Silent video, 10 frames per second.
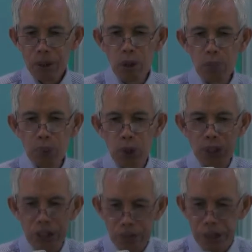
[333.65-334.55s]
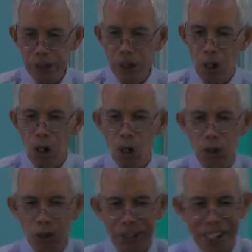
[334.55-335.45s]
who it
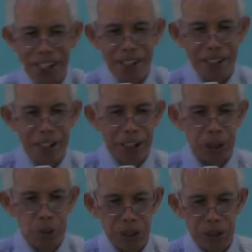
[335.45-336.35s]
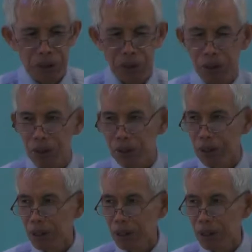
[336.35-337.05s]
all thine iniquities,